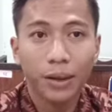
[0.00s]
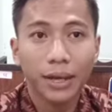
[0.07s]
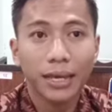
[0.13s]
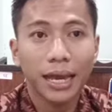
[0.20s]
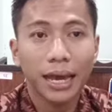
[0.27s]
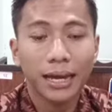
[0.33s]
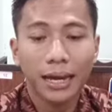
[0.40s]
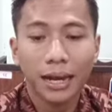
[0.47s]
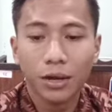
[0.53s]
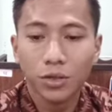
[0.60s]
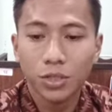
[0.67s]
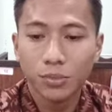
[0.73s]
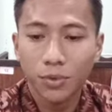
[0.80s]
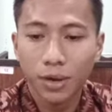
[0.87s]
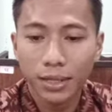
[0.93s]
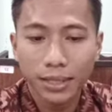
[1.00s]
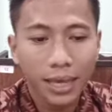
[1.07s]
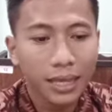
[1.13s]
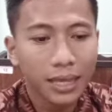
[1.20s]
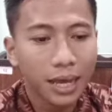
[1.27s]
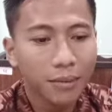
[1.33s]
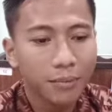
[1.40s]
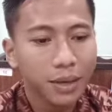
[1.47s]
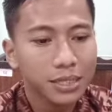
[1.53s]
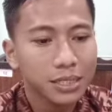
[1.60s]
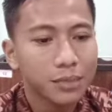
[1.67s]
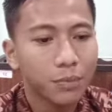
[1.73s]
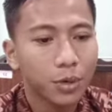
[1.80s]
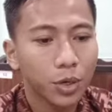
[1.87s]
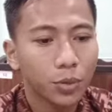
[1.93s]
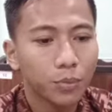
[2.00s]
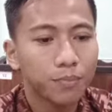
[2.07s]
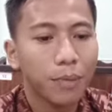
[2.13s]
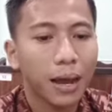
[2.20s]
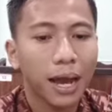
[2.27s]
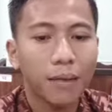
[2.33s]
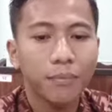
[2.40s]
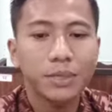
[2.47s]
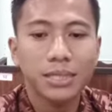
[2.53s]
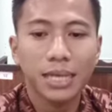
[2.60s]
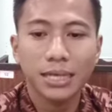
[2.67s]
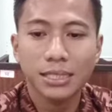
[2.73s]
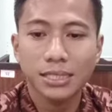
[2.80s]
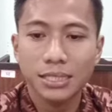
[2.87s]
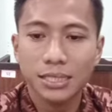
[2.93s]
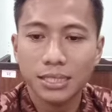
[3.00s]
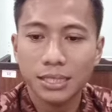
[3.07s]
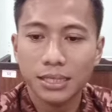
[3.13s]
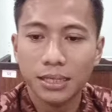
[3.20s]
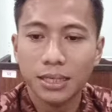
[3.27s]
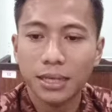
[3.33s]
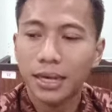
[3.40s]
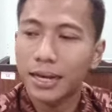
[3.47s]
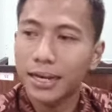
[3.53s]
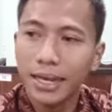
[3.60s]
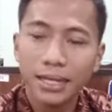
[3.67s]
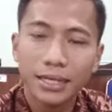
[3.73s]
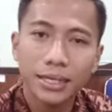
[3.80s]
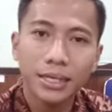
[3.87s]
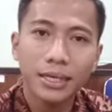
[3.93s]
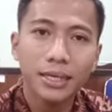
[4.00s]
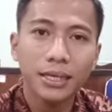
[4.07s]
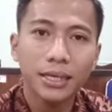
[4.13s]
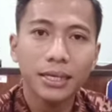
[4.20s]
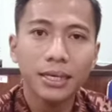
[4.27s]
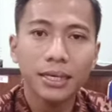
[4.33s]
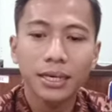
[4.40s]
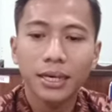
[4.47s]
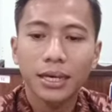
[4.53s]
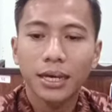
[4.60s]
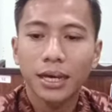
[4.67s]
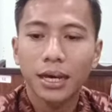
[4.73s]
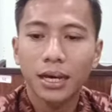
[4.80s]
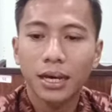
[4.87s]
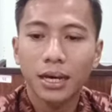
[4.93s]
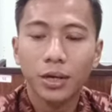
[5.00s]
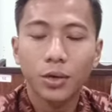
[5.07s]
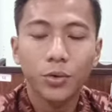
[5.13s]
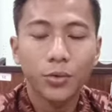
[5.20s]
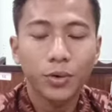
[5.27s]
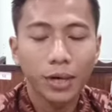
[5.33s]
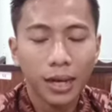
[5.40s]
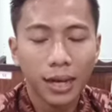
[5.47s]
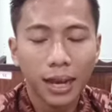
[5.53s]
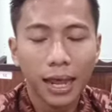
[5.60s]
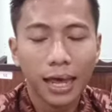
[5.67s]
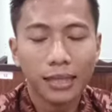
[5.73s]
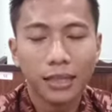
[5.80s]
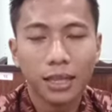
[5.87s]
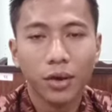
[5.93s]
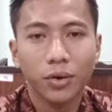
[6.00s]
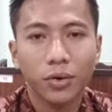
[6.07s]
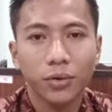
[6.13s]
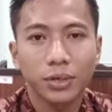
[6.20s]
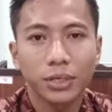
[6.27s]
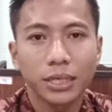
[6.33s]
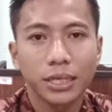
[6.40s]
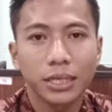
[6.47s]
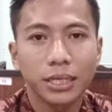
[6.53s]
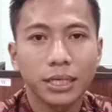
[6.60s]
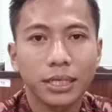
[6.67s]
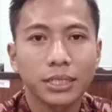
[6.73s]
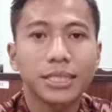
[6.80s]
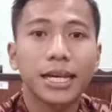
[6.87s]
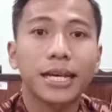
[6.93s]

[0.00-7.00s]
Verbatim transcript: Bagi anak-anakku semuanya yang masih belum paham bisa lihat di uh, Google atau di